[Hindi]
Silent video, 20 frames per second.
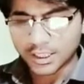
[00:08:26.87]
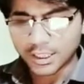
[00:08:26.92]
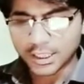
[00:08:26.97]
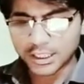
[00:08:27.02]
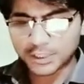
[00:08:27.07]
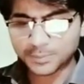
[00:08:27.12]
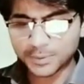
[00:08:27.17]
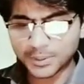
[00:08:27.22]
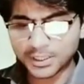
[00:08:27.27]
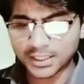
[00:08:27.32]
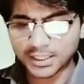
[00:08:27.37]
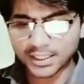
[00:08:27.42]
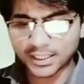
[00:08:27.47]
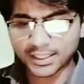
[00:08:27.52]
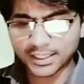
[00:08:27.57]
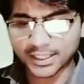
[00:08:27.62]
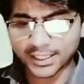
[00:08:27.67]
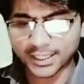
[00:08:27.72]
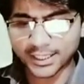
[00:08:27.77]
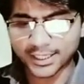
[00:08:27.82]
इस पर
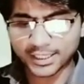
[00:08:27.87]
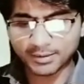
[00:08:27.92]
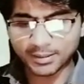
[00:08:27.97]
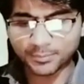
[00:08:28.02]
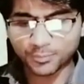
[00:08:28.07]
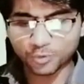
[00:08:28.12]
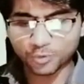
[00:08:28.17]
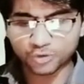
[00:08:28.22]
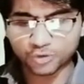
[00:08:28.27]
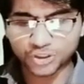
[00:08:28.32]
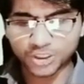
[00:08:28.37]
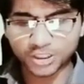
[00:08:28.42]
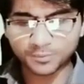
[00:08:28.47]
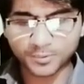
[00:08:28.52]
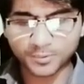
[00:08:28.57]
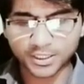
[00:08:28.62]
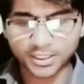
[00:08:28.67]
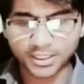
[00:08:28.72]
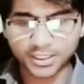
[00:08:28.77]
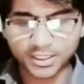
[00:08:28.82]
क्लिक करने के बाद
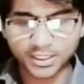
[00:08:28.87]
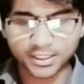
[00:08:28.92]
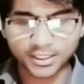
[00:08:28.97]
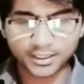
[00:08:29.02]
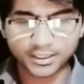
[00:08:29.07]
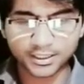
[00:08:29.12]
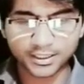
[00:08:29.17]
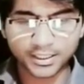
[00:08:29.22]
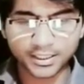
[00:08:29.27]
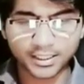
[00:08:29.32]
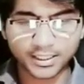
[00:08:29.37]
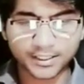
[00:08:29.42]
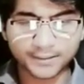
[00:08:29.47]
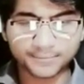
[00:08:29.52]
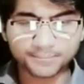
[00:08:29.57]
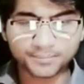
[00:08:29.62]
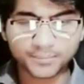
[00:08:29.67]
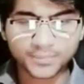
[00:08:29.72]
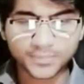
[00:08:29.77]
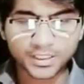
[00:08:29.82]
प्रोसीड पर क्लिक कर देना है
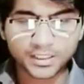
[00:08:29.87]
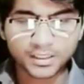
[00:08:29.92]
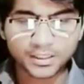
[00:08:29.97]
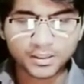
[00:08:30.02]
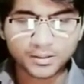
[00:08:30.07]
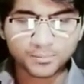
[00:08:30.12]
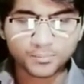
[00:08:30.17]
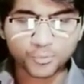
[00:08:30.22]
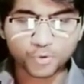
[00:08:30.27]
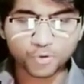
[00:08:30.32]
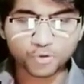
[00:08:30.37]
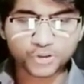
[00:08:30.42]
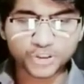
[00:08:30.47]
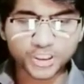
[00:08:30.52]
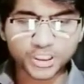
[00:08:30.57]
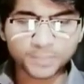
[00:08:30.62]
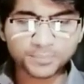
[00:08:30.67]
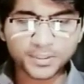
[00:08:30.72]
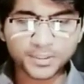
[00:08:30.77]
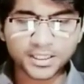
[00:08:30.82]

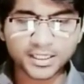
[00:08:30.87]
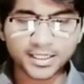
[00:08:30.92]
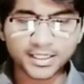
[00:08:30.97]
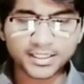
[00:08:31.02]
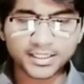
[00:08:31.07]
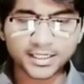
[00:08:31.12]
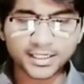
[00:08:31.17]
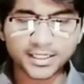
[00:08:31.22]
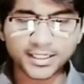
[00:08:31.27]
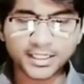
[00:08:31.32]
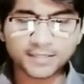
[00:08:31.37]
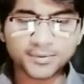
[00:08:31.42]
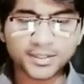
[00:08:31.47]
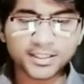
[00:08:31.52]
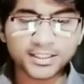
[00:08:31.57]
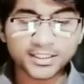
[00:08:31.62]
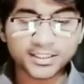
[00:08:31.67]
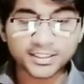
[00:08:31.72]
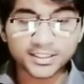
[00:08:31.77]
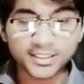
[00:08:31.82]
प्रोसीड पर क्लिक करने के
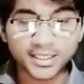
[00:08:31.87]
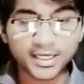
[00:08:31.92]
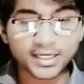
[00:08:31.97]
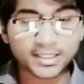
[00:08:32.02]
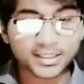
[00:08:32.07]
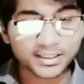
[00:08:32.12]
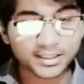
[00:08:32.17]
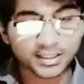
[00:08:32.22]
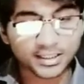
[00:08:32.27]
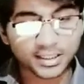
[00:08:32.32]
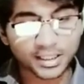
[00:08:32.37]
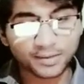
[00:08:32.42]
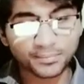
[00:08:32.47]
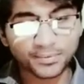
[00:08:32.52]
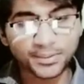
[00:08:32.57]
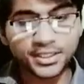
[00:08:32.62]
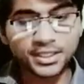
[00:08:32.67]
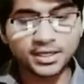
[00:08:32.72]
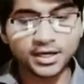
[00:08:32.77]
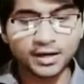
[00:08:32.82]
बाद ये
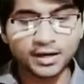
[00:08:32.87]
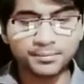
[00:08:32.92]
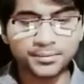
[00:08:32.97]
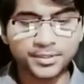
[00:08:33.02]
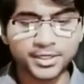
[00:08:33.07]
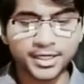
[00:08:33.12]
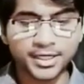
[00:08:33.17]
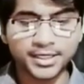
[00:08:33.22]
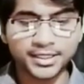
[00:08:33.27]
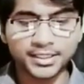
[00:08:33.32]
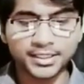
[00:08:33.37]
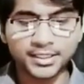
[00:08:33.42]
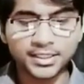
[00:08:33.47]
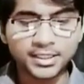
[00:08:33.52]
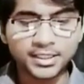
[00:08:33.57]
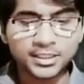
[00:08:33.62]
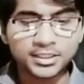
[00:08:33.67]
तभी काम करेगी